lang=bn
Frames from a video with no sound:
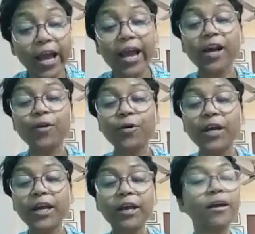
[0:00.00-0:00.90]
এক
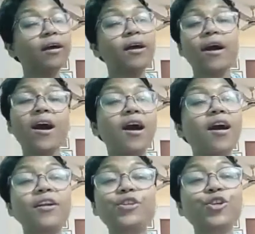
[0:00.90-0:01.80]
হলে
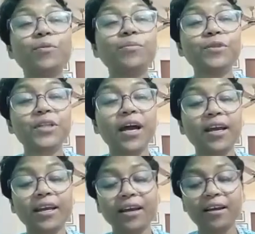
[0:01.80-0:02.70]
আর শব্দ
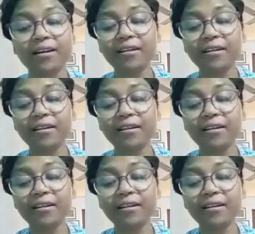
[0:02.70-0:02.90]
থাকে না